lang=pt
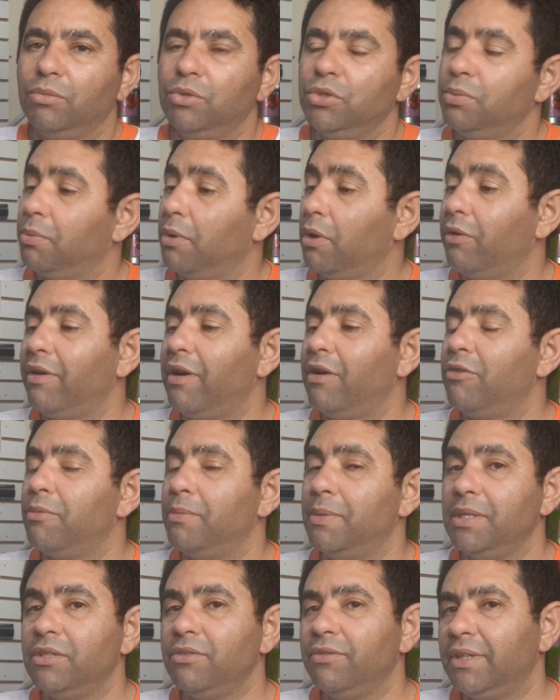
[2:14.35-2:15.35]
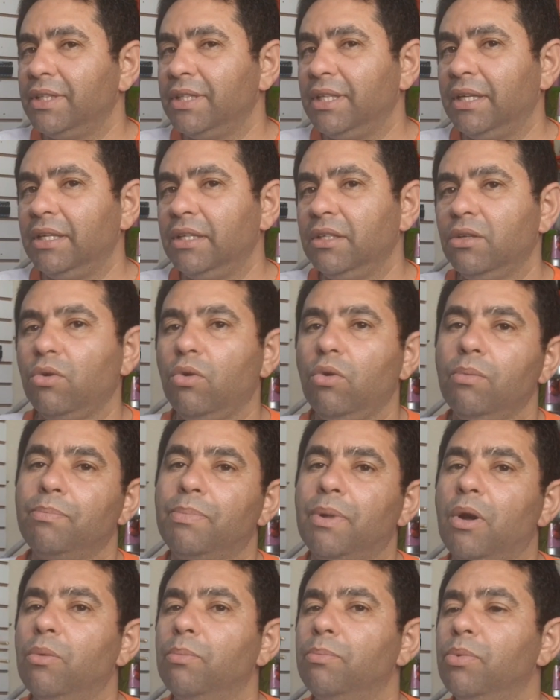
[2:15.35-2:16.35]
muito provavelmente vai ter que
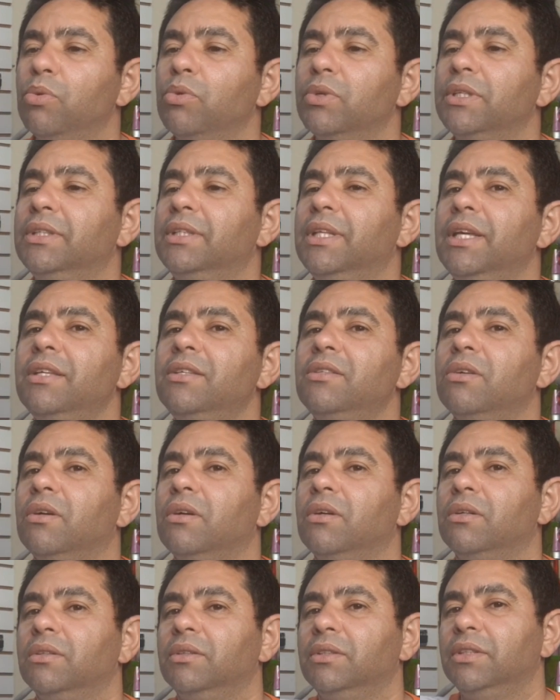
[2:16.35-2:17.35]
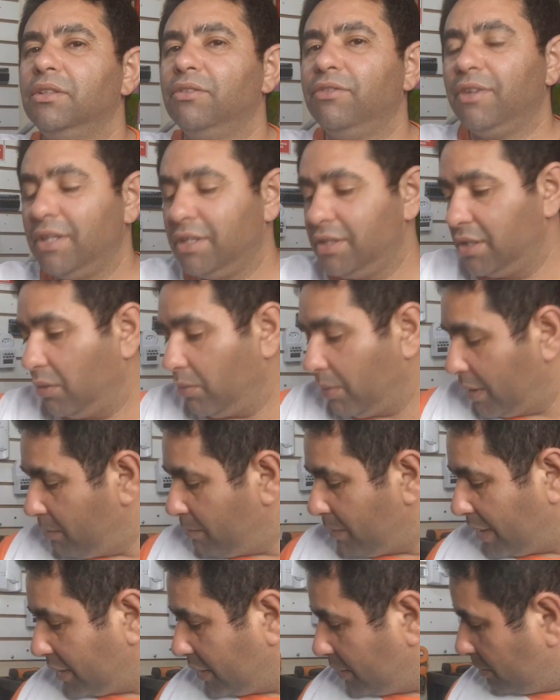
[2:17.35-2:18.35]
comprar um plug desse, ó, e fazer
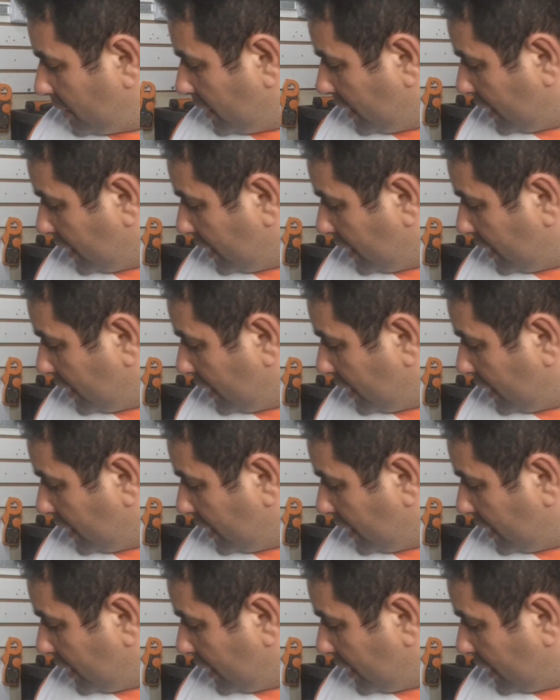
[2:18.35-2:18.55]
uma emenda,